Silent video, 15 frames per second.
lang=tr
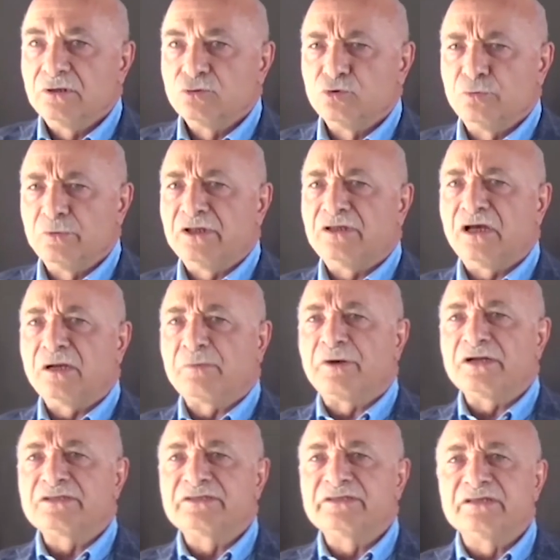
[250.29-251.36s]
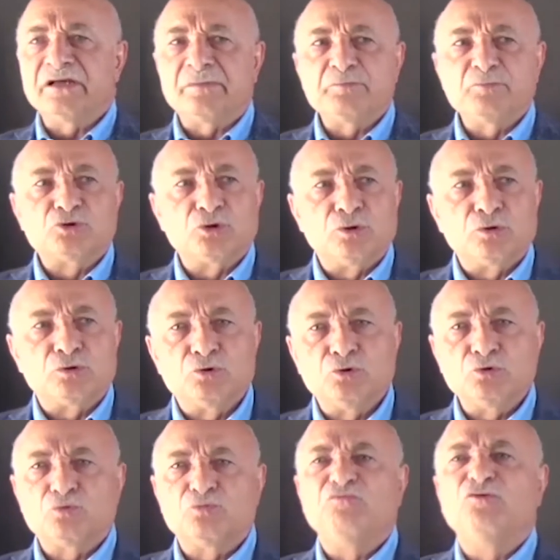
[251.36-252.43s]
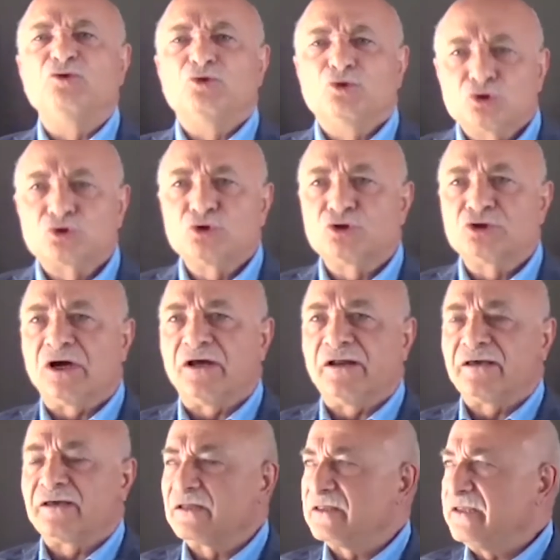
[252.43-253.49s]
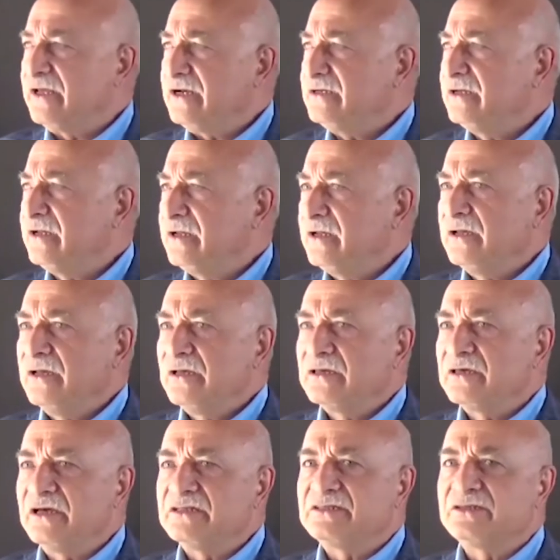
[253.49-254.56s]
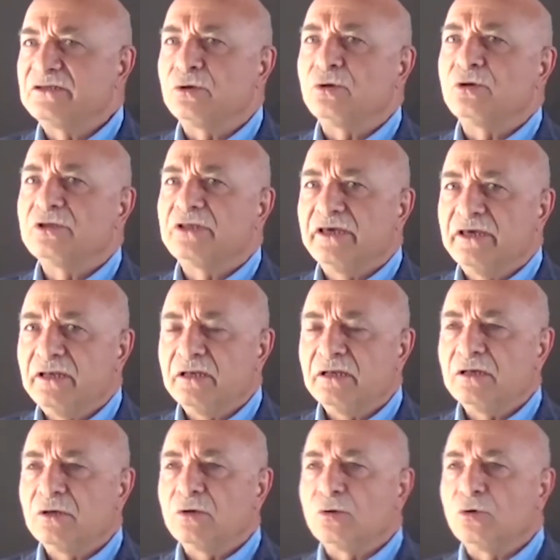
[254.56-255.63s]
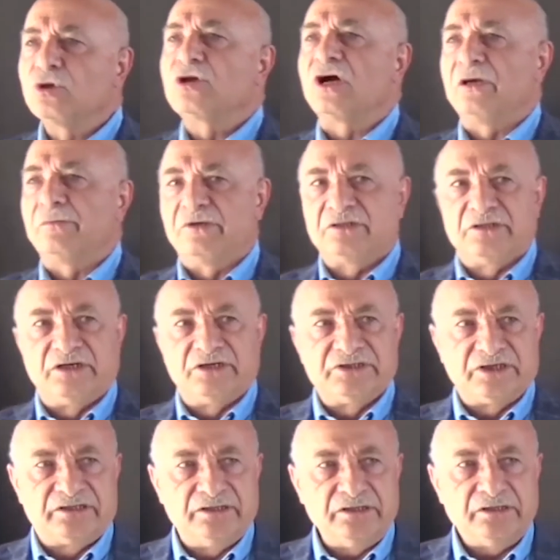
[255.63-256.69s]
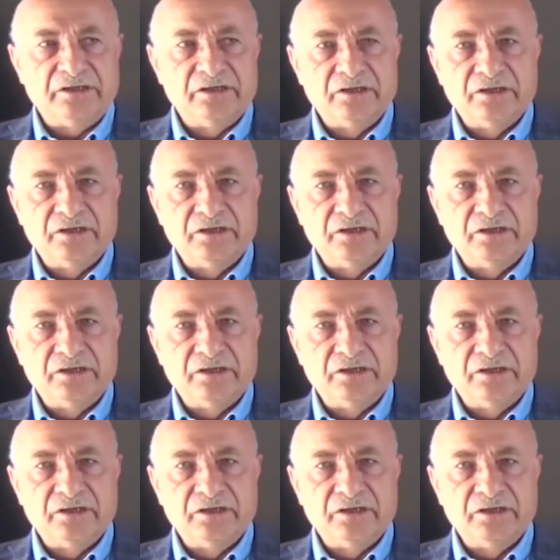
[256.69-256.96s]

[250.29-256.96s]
Cumhuriyet Halk Partisi'nin yapmış olduğu fütursuzca hareketler kendisine oy değil, oy kaybettirecektir.